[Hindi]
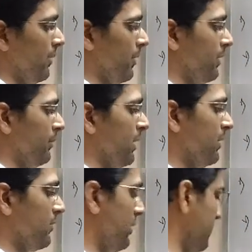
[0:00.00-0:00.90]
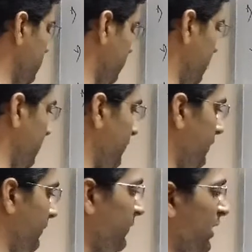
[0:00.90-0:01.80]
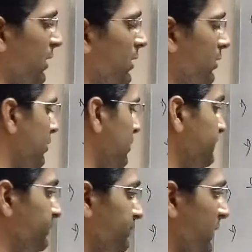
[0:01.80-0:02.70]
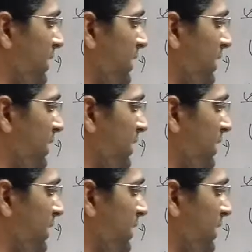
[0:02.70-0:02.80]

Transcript: अपॉन में कॉस स्क्वायर थीटा तो